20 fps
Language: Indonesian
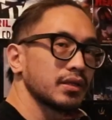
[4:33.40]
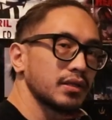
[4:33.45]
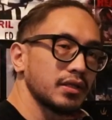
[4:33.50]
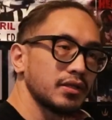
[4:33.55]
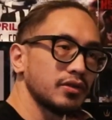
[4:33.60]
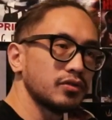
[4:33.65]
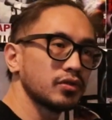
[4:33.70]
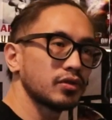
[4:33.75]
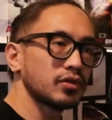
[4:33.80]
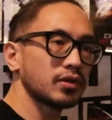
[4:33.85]

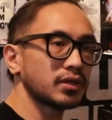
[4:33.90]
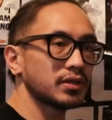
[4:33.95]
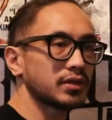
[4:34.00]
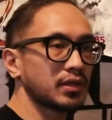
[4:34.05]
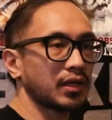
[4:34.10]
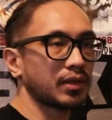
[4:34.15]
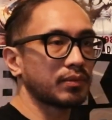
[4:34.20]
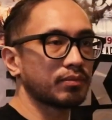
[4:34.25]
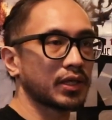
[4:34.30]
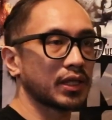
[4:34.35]
tinju itu kan
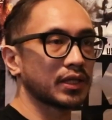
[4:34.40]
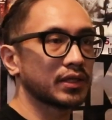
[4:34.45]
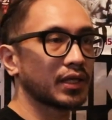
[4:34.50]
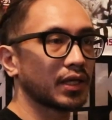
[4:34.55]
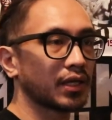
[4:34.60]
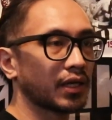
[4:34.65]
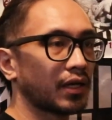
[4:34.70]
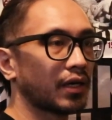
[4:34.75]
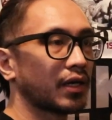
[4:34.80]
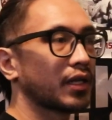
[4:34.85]
sangat
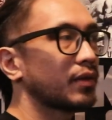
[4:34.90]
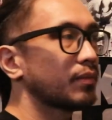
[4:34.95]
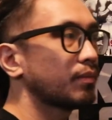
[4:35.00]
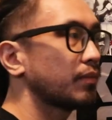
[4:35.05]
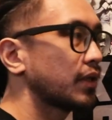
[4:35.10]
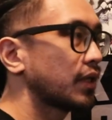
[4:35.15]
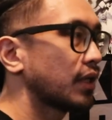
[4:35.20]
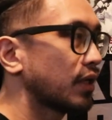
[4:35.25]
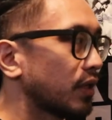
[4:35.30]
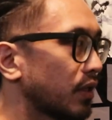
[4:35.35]
mengajarkan
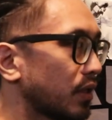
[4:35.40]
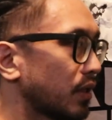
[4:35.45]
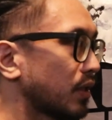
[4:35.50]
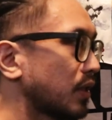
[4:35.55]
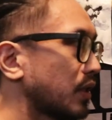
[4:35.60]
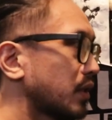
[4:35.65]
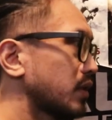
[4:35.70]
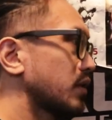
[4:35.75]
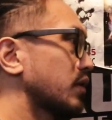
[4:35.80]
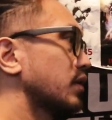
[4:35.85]
ritme ya
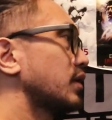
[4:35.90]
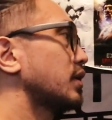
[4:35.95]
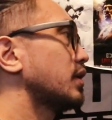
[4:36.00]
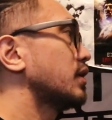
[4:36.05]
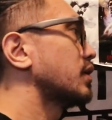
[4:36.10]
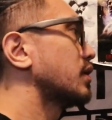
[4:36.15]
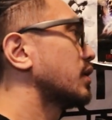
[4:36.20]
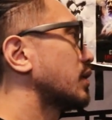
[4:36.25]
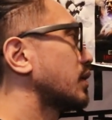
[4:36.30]
jadi